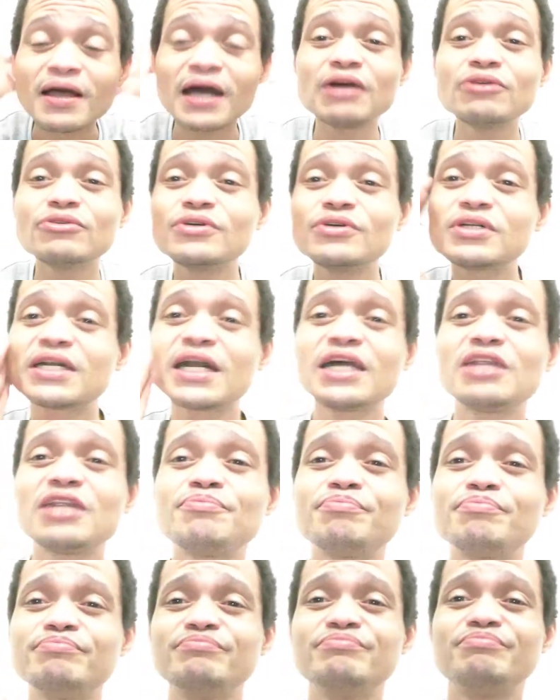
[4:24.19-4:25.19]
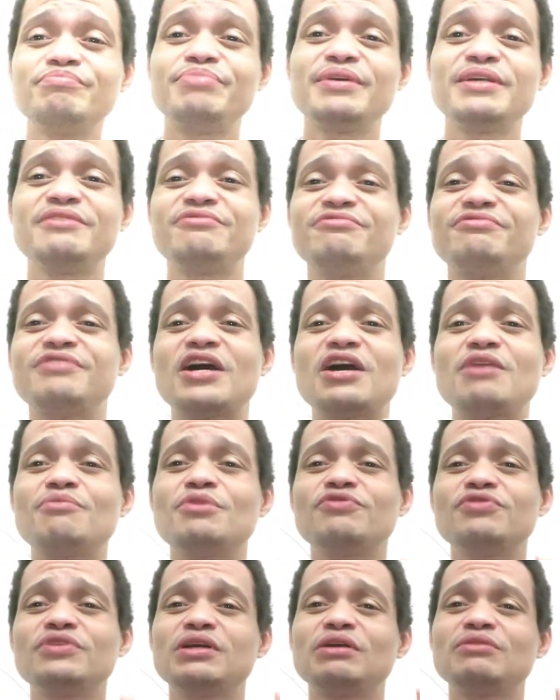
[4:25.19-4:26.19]
Ah, eu não quero privar o
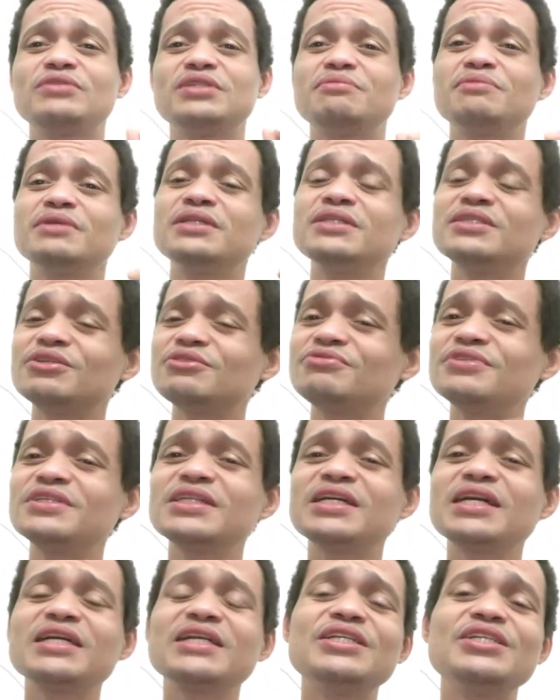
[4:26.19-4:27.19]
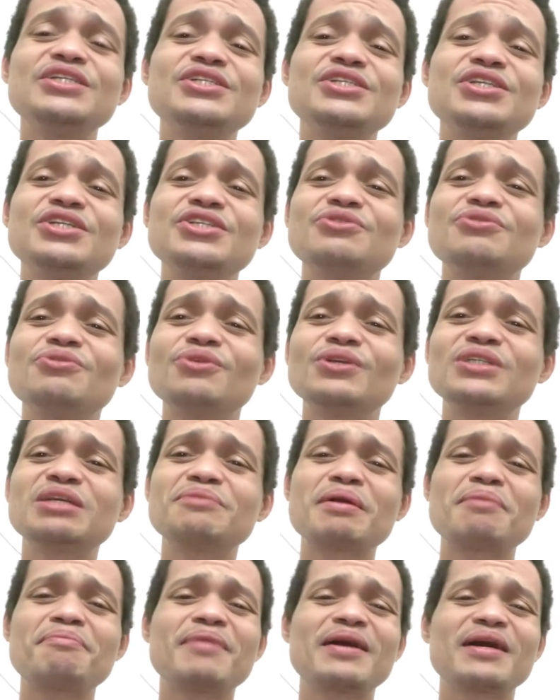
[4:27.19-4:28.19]
meu final de semana, então fica aí cheio de
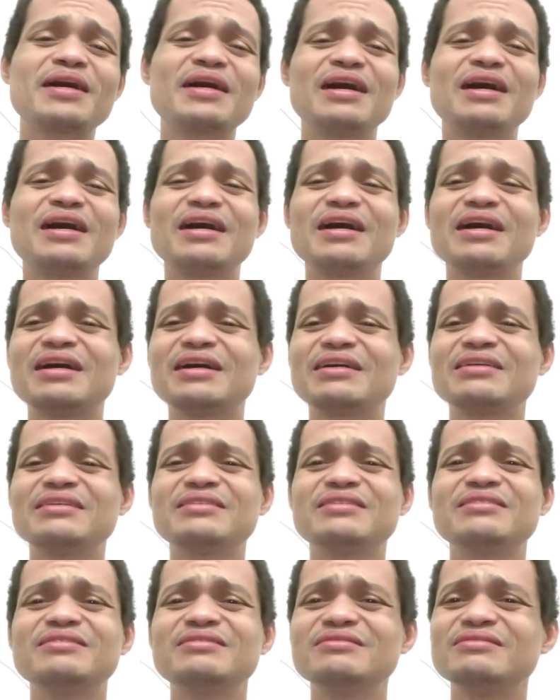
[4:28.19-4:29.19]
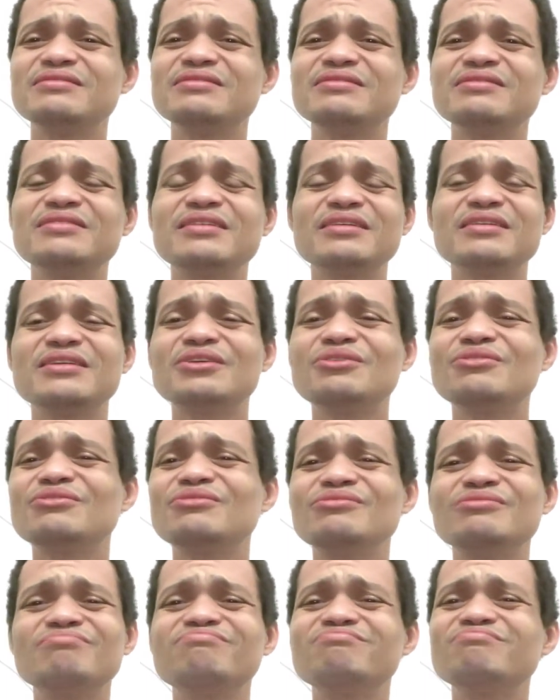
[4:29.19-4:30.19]
conta para pagar.
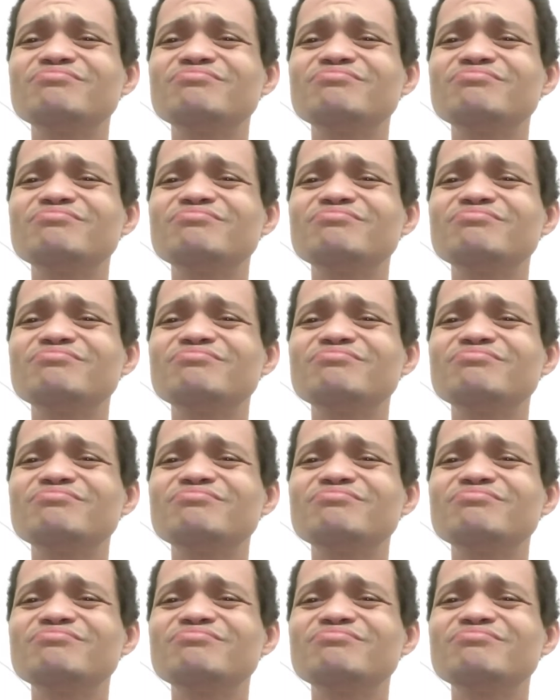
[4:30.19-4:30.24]
Entendeu?